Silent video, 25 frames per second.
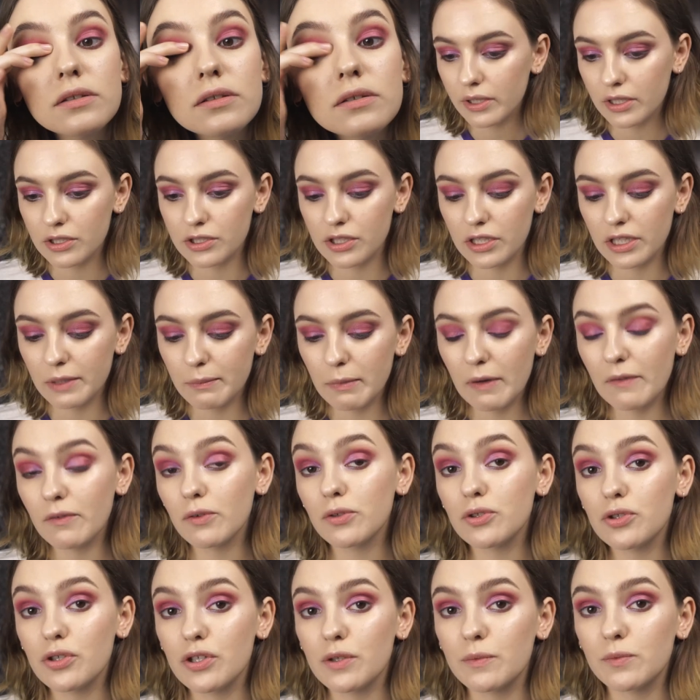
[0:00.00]
Также добавлю
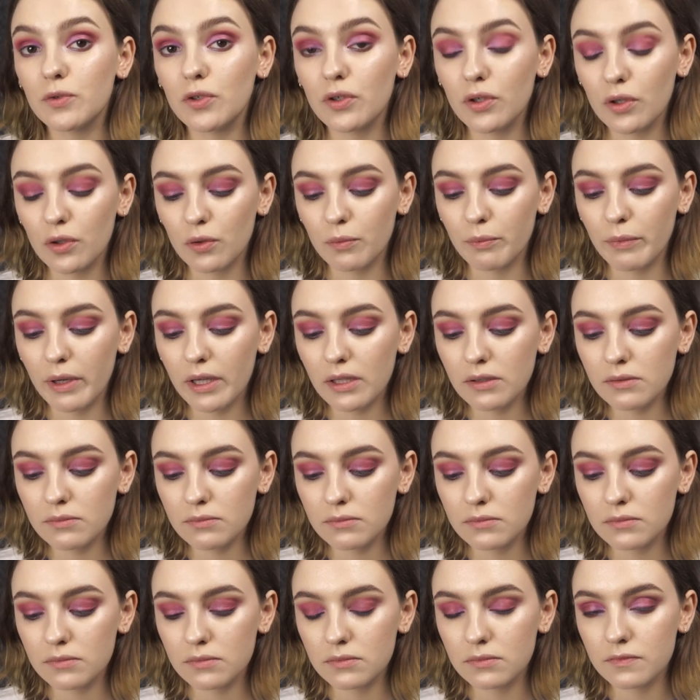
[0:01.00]
еще немного румян.
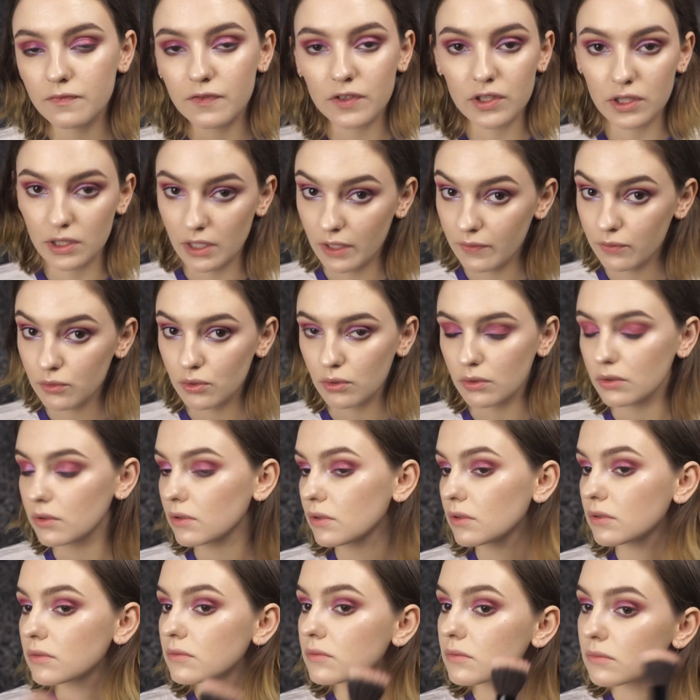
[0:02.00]
Весна
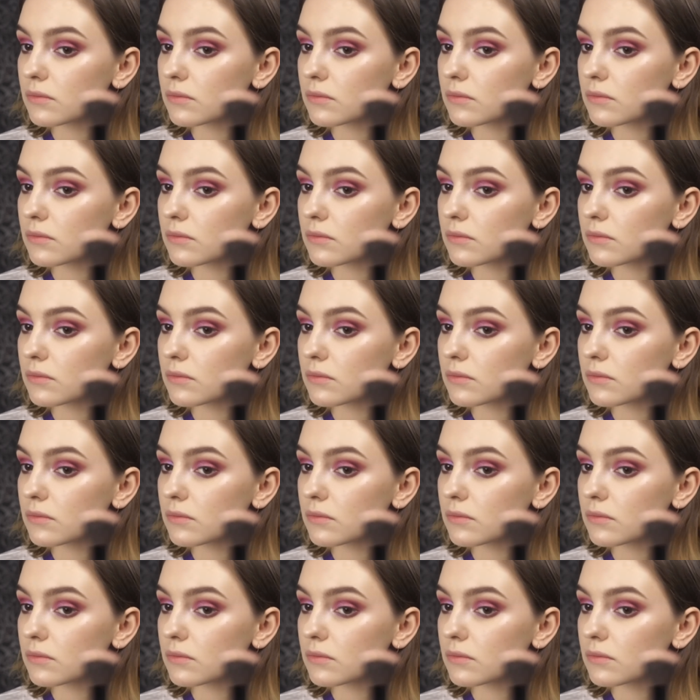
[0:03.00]
все-таки.